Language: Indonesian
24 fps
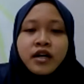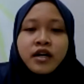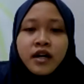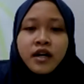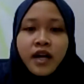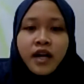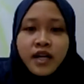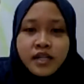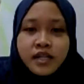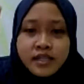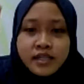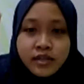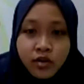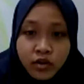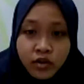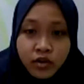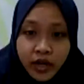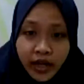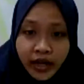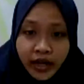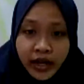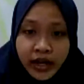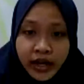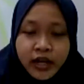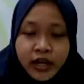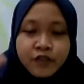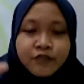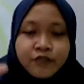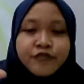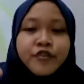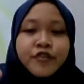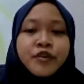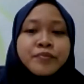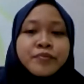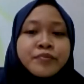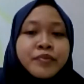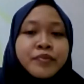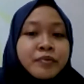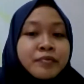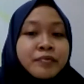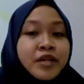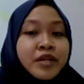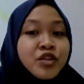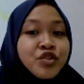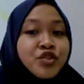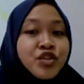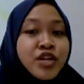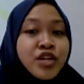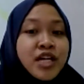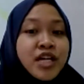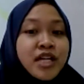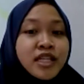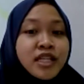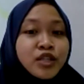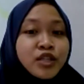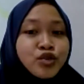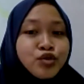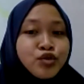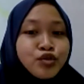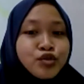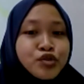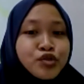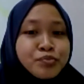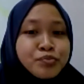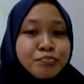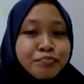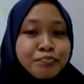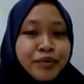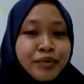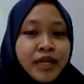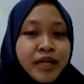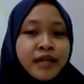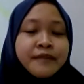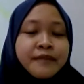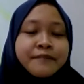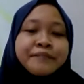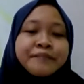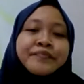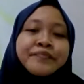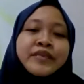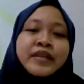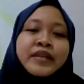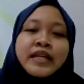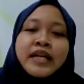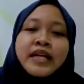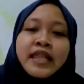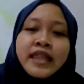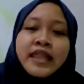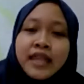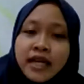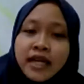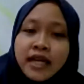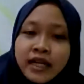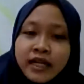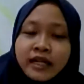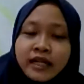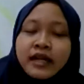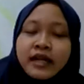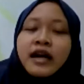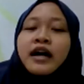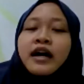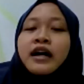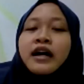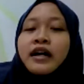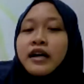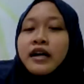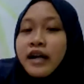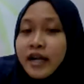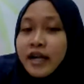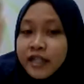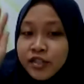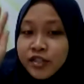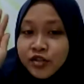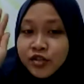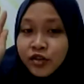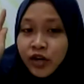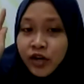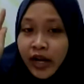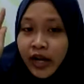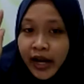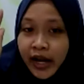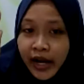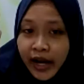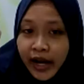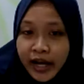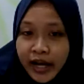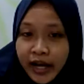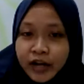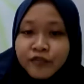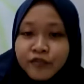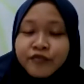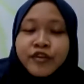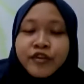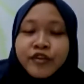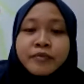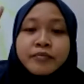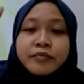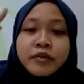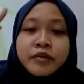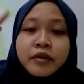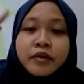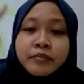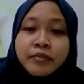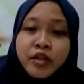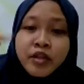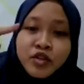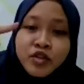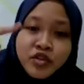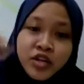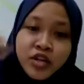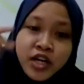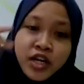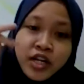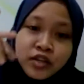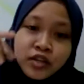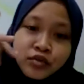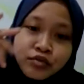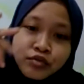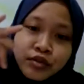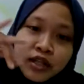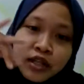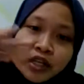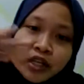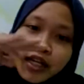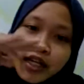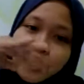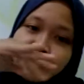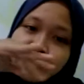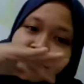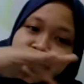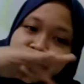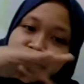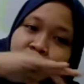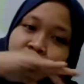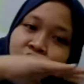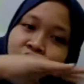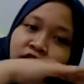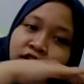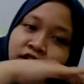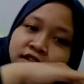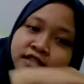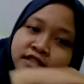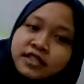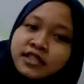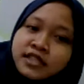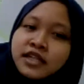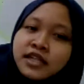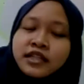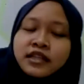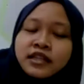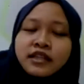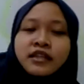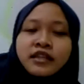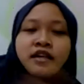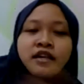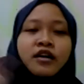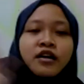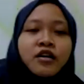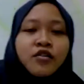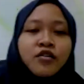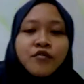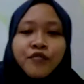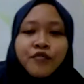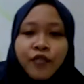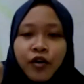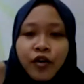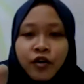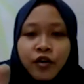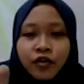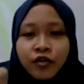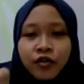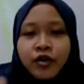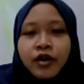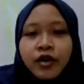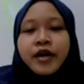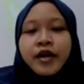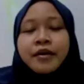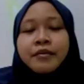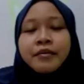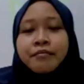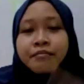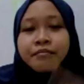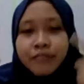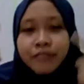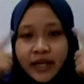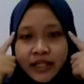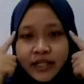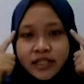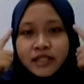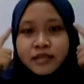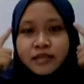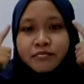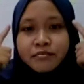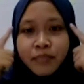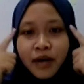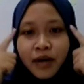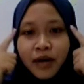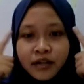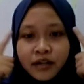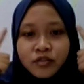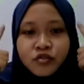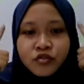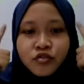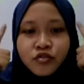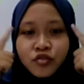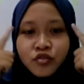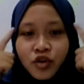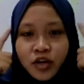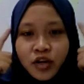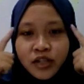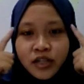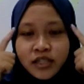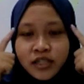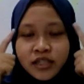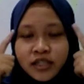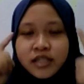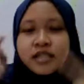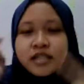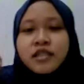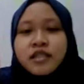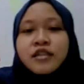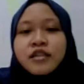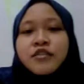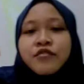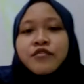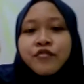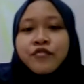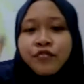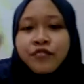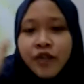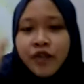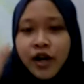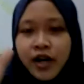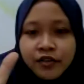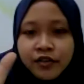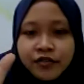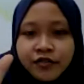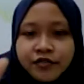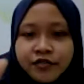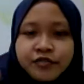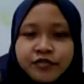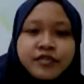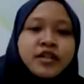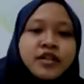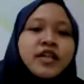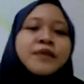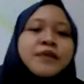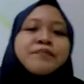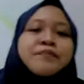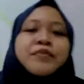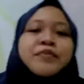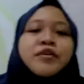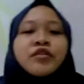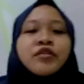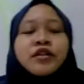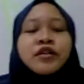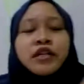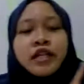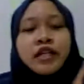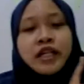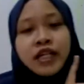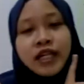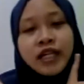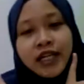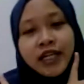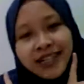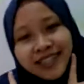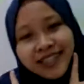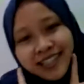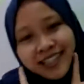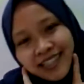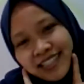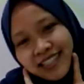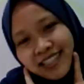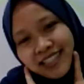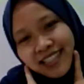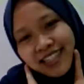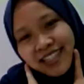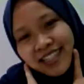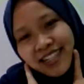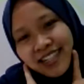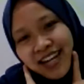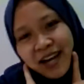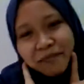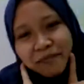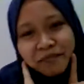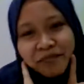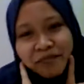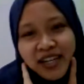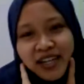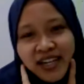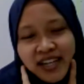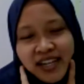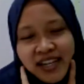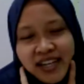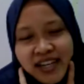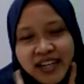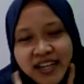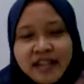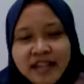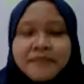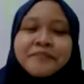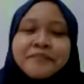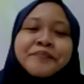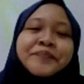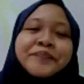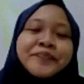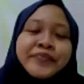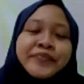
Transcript: raise your hand for permission to speak. Three, raise your hand for permission to leave your seat. Four, make smart choice. Five, keep your dear teacher happy.